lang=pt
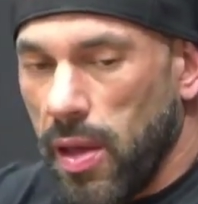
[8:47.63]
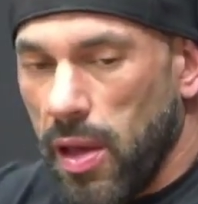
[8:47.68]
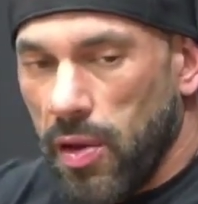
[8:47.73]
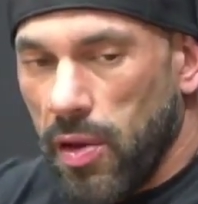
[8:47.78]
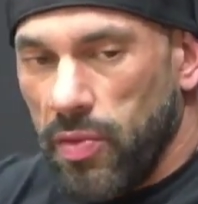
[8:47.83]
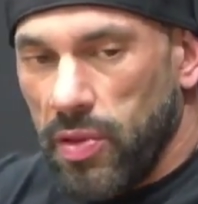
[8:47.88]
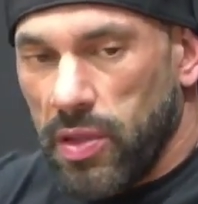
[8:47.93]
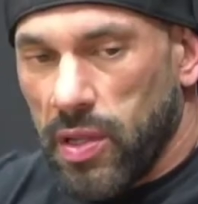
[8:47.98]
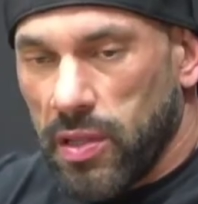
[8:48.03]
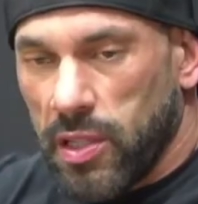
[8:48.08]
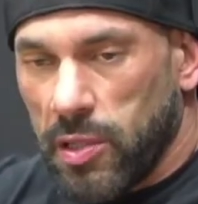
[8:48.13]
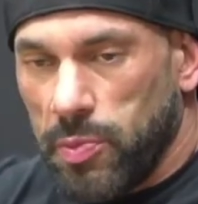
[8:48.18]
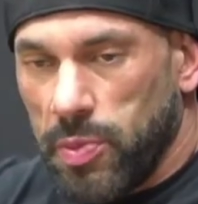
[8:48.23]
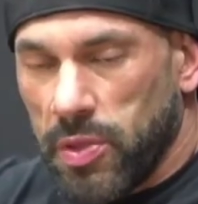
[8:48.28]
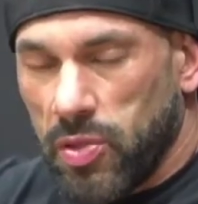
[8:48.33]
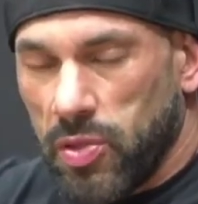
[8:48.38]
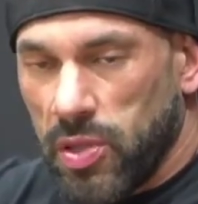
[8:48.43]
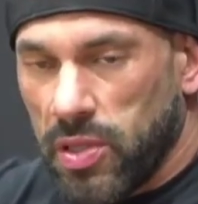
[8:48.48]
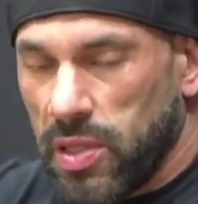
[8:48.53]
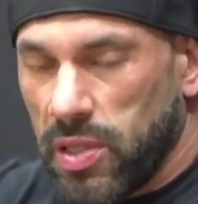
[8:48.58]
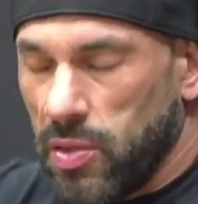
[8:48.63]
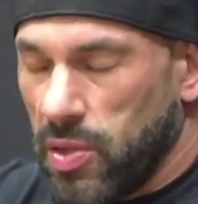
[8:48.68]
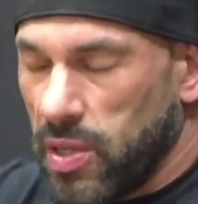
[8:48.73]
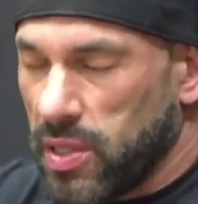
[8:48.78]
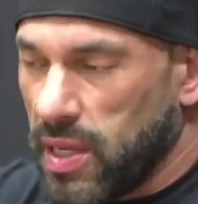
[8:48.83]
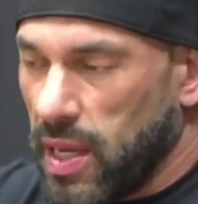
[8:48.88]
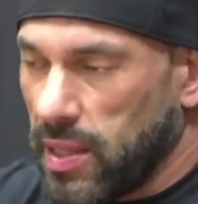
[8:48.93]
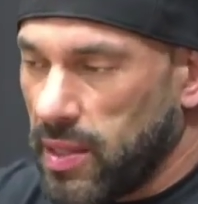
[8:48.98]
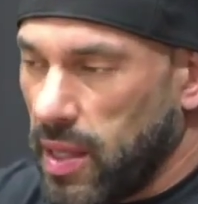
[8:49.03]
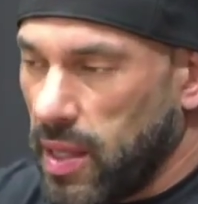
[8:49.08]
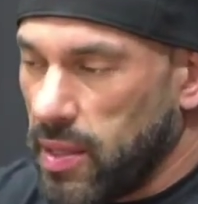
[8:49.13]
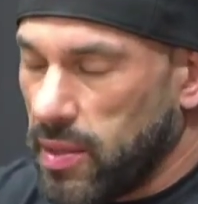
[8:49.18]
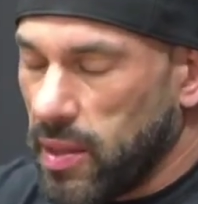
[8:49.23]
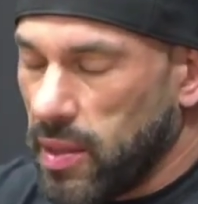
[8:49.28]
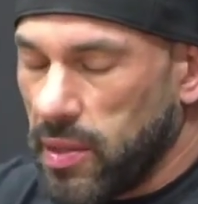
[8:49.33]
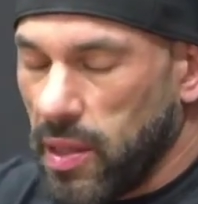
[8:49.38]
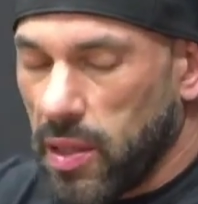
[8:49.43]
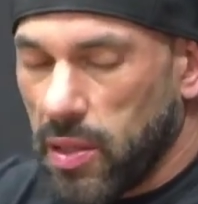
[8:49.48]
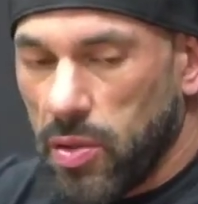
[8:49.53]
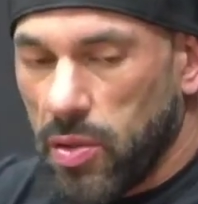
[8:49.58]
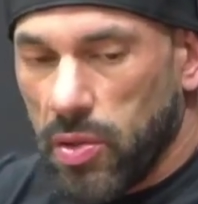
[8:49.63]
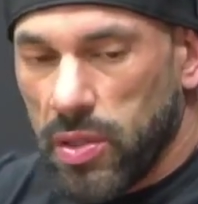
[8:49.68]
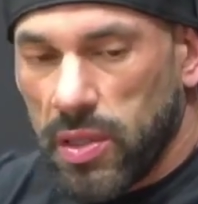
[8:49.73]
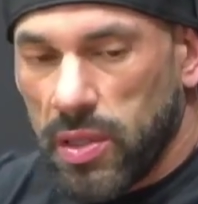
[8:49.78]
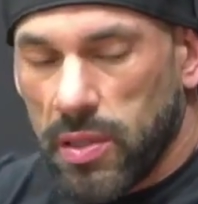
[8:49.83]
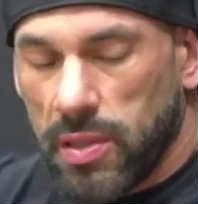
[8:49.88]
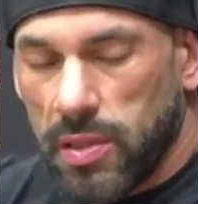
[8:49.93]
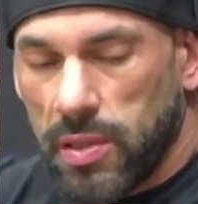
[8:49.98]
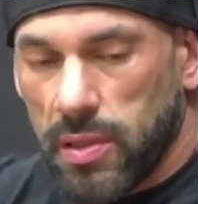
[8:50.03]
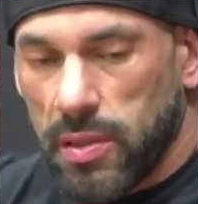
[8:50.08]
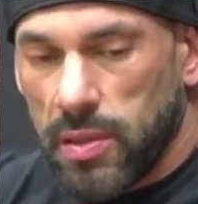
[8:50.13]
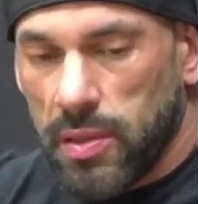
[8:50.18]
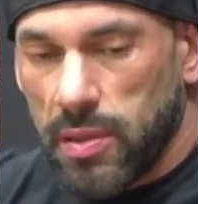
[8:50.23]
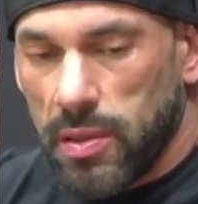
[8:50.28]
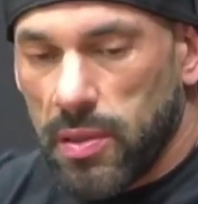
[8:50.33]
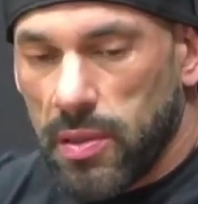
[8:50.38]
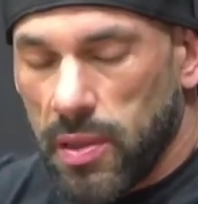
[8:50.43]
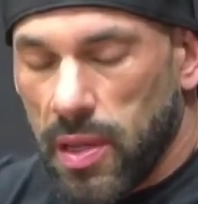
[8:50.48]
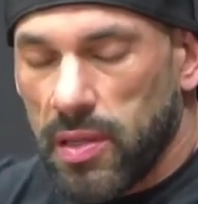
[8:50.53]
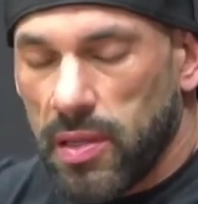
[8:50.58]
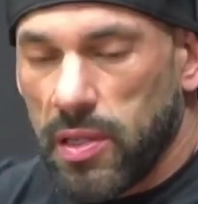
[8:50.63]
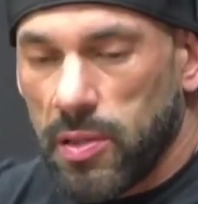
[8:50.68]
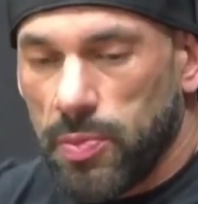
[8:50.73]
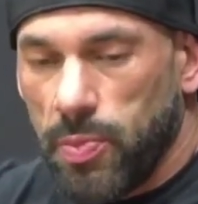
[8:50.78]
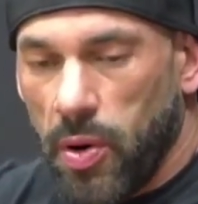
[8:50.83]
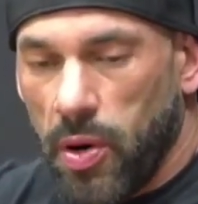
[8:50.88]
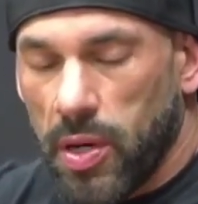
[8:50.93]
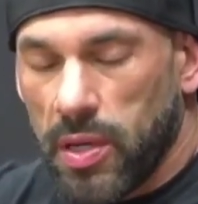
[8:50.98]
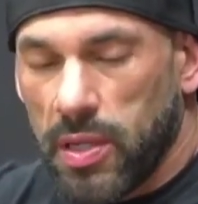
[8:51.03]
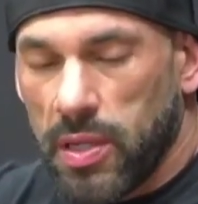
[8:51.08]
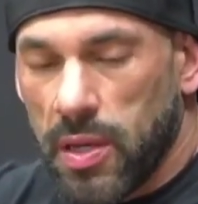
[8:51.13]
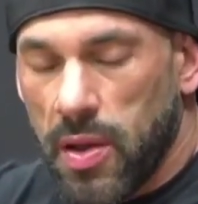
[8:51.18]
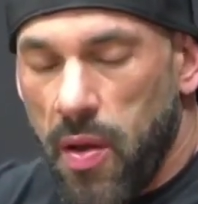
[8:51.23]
Eu vi tantas pessoas sendo resgatadas de tantas coisas nesse esporte,